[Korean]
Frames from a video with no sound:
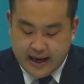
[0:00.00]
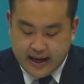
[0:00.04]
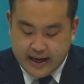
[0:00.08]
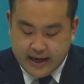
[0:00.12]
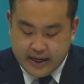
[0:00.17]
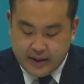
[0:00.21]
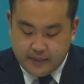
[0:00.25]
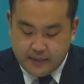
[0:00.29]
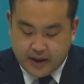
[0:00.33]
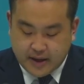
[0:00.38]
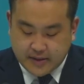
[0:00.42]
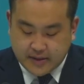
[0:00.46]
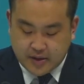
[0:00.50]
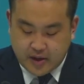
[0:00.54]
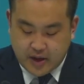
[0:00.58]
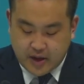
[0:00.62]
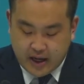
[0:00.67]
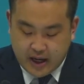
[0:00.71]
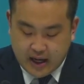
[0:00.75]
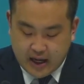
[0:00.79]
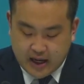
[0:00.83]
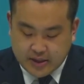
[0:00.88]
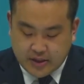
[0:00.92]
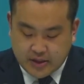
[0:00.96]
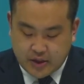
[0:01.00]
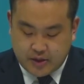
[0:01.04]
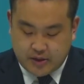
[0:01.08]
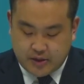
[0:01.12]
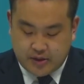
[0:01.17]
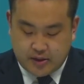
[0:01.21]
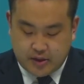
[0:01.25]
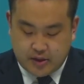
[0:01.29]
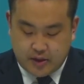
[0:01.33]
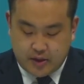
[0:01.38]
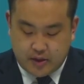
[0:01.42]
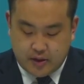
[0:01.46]
하나님께서
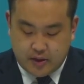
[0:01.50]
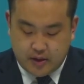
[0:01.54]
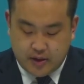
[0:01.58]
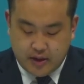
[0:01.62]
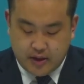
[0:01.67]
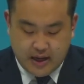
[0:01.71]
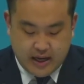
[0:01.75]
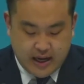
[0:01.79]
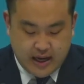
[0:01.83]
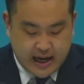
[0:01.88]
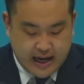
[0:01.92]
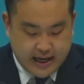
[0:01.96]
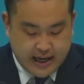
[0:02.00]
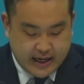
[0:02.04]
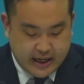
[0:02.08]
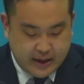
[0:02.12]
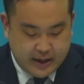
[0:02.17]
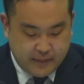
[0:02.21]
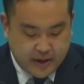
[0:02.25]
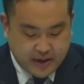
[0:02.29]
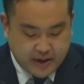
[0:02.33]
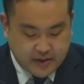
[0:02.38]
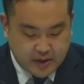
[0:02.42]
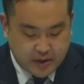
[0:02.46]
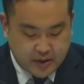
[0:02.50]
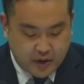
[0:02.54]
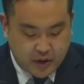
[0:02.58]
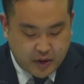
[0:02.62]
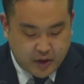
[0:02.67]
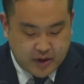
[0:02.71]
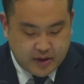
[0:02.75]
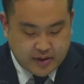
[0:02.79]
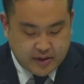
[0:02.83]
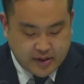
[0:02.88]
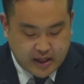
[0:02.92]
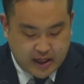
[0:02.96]
행하셨어. 하나님께서
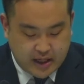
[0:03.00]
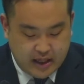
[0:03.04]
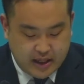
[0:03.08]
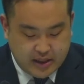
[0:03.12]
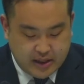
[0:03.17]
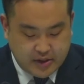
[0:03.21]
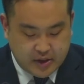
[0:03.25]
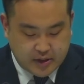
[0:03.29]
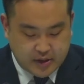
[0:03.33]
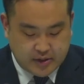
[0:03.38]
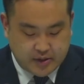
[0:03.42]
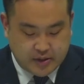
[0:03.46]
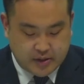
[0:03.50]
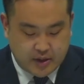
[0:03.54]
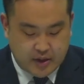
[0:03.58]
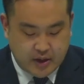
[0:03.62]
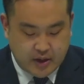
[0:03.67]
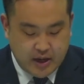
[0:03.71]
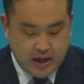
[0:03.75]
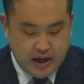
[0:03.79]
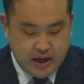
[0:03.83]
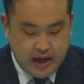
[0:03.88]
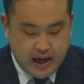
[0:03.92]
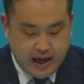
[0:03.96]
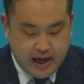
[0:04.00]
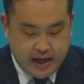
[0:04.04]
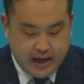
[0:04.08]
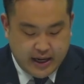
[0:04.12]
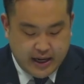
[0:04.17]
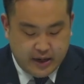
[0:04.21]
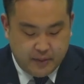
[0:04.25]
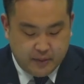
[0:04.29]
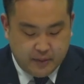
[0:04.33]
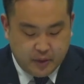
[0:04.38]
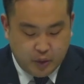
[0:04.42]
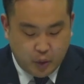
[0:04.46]
너를 살리셨어.
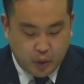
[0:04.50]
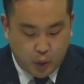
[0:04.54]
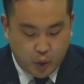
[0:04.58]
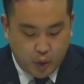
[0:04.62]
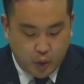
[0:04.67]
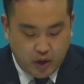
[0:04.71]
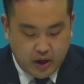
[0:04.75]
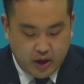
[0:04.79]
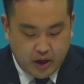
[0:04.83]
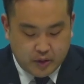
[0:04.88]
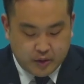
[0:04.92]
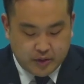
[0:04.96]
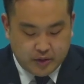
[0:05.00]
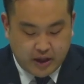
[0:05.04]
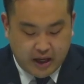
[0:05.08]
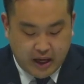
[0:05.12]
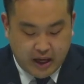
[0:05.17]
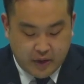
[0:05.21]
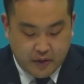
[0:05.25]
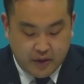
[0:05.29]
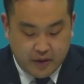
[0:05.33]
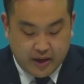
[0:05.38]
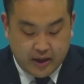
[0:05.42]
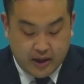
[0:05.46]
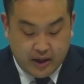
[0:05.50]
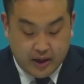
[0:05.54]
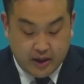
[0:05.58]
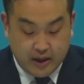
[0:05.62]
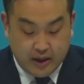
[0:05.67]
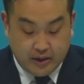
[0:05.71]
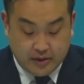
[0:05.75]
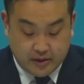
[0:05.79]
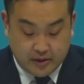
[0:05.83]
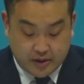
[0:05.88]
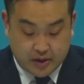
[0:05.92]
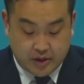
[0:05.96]
하나님은 놀라운
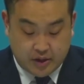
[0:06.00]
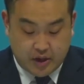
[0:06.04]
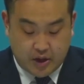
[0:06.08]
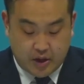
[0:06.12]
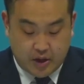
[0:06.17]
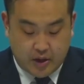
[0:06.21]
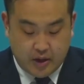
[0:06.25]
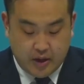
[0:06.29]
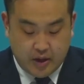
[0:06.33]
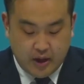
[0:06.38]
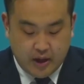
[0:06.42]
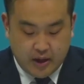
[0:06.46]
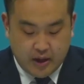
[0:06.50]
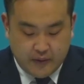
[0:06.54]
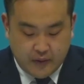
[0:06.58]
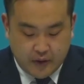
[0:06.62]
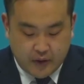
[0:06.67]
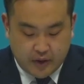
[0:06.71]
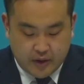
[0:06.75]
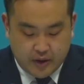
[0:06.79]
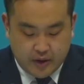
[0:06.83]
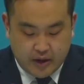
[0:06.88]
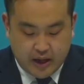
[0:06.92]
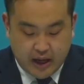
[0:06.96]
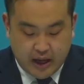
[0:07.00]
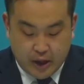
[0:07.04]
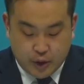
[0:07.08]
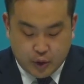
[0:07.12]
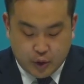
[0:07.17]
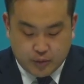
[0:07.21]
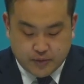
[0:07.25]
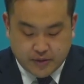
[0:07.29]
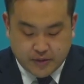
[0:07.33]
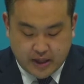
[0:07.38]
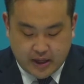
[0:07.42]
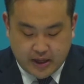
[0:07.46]
계획이 있으셔. 너는
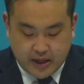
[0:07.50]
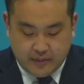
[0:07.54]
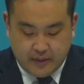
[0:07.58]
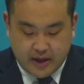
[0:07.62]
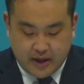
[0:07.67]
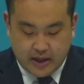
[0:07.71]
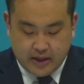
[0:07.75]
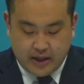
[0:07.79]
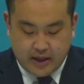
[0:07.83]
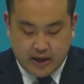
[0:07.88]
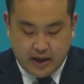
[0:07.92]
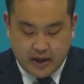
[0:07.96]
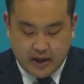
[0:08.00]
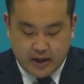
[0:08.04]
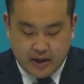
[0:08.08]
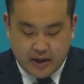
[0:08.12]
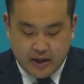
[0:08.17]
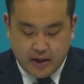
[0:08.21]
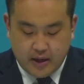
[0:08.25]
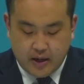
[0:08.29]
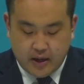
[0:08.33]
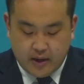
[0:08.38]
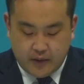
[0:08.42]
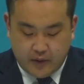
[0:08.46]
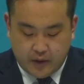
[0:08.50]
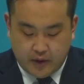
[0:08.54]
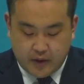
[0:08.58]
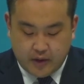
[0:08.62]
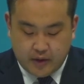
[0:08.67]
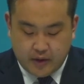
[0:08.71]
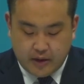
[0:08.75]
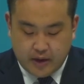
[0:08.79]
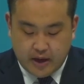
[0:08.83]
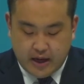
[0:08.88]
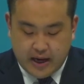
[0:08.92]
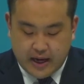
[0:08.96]
애굽 사람이 아니야.
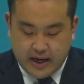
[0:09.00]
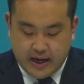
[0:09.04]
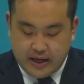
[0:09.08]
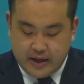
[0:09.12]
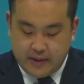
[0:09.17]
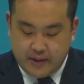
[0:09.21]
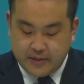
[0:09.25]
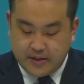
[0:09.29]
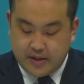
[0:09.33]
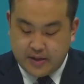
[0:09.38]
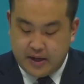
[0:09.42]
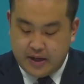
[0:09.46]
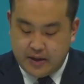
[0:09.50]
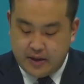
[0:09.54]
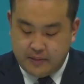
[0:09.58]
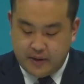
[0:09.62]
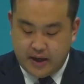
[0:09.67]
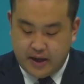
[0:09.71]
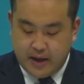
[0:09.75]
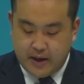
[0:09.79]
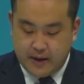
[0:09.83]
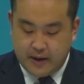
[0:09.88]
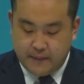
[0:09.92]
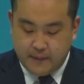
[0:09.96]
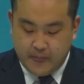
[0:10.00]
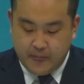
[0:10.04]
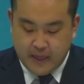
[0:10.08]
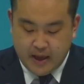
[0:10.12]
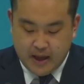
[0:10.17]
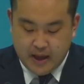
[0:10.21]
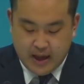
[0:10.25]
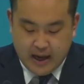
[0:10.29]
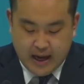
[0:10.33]
너는 하나님 사람이야.